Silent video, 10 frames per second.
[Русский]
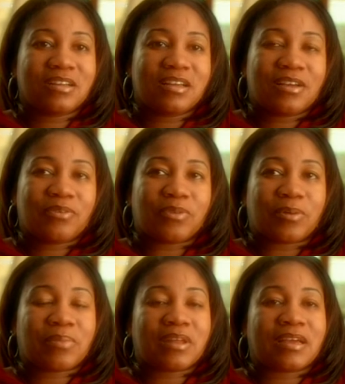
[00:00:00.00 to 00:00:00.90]
свою
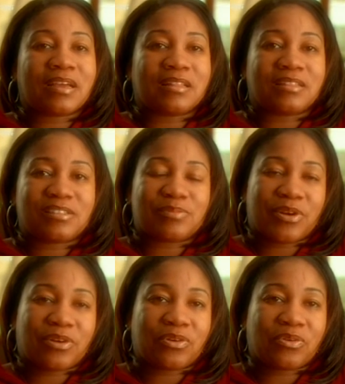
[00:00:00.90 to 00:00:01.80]
роль
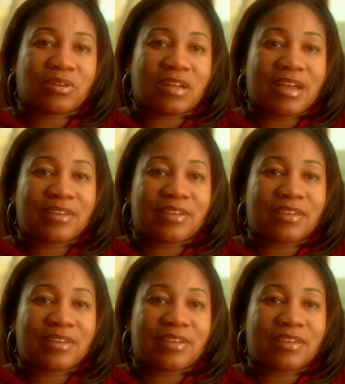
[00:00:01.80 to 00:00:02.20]
в чуде